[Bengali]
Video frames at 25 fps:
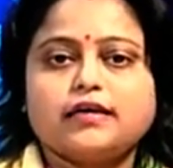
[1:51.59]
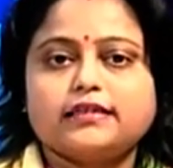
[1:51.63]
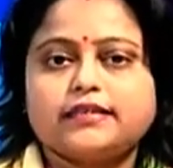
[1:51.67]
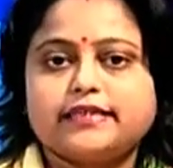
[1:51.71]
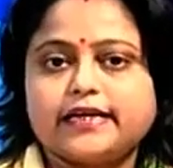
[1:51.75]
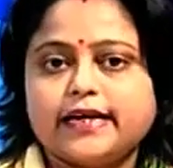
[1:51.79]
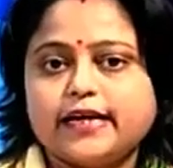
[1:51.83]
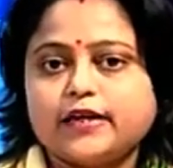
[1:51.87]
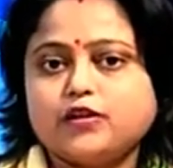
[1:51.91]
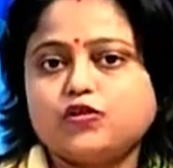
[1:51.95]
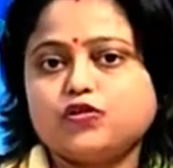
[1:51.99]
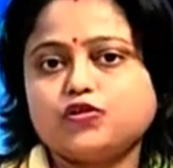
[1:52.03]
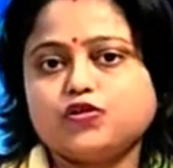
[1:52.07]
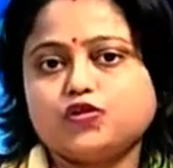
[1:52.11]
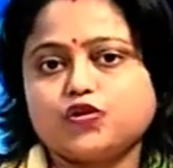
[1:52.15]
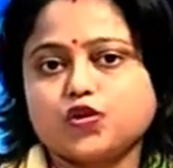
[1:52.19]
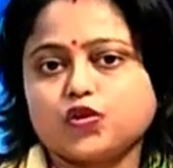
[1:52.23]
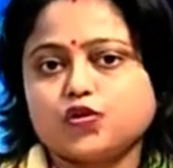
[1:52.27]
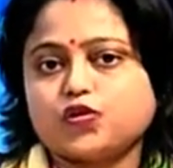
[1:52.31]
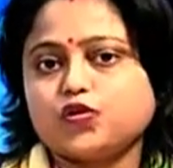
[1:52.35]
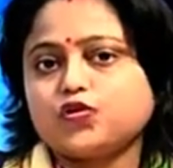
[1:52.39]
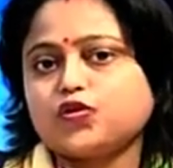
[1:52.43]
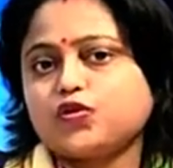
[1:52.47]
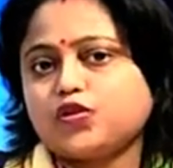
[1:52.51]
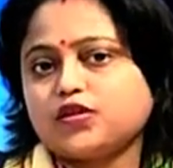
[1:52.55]
যেহেতু
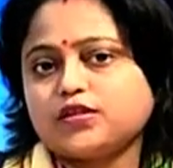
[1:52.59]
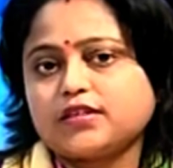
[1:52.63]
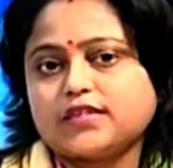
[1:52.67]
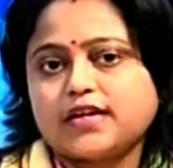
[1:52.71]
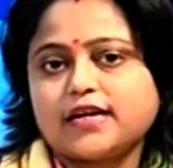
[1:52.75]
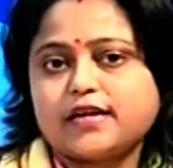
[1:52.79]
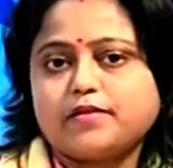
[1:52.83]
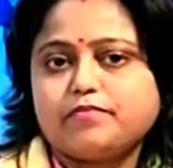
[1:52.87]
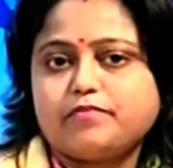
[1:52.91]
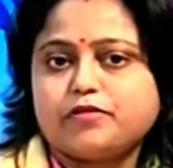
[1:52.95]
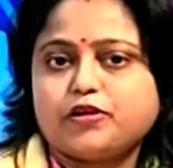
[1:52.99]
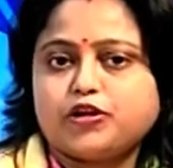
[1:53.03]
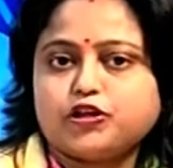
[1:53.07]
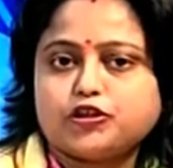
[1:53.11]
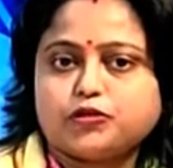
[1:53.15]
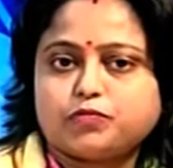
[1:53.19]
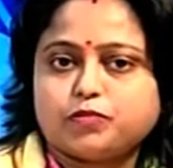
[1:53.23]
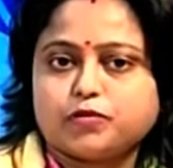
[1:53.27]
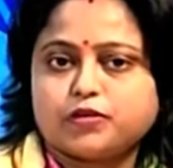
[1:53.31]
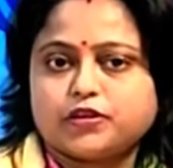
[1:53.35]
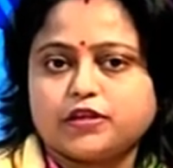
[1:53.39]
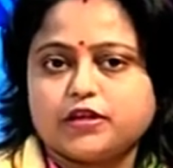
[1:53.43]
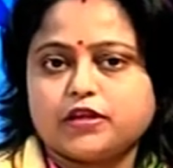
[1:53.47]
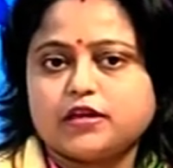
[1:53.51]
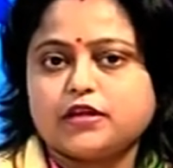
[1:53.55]
চতুর্থ স্থানে
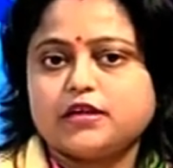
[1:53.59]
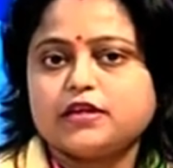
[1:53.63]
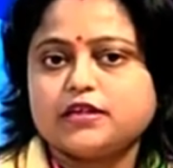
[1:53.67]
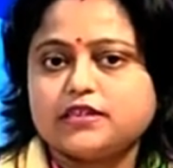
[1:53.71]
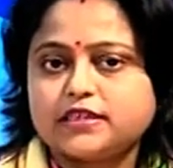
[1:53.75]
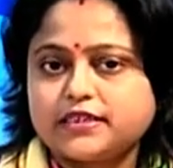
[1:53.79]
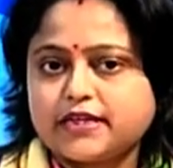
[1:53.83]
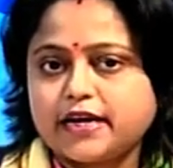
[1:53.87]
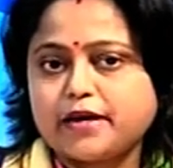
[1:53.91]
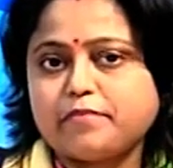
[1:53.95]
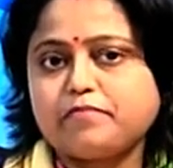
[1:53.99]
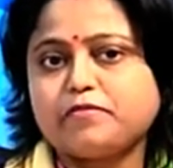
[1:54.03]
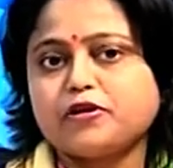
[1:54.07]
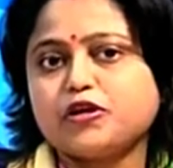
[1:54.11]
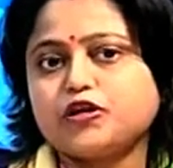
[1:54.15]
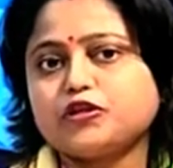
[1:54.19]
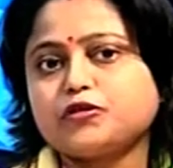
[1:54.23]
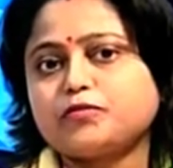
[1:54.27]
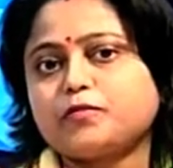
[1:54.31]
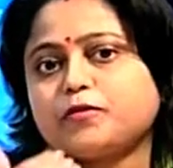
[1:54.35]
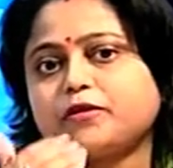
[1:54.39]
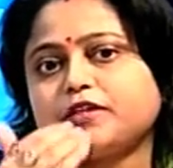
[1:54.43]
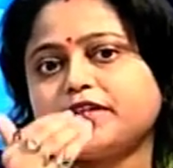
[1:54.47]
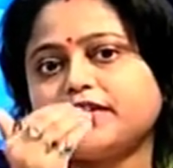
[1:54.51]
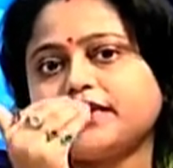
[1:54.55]
বৃহস্পতির সেই
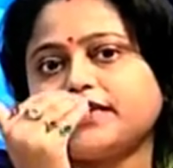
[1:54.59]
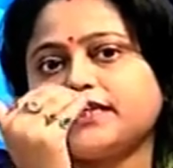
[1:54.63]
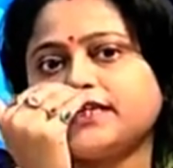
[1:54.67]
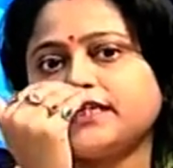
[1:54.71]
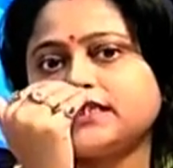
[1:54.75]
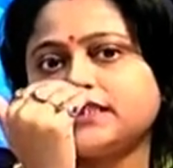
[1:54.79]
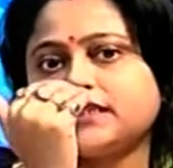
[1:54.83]
বৃহস্পতির